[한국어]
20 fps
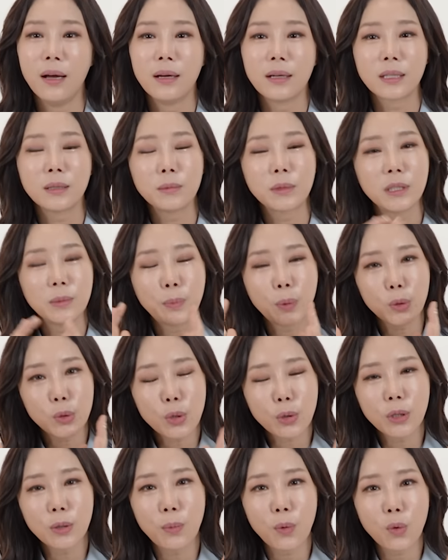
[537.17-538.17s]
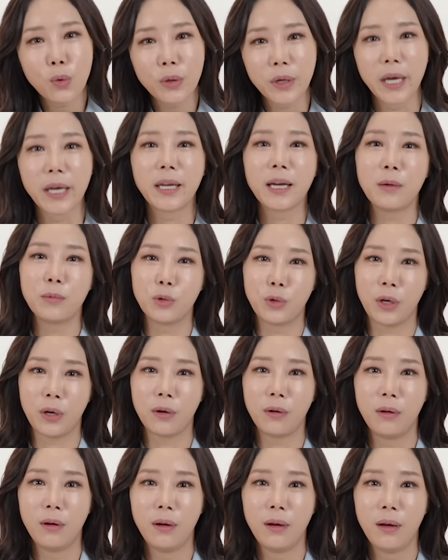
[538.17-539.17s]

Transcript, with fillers: 그럼 그 표정을 보고 얘기하면 돼요.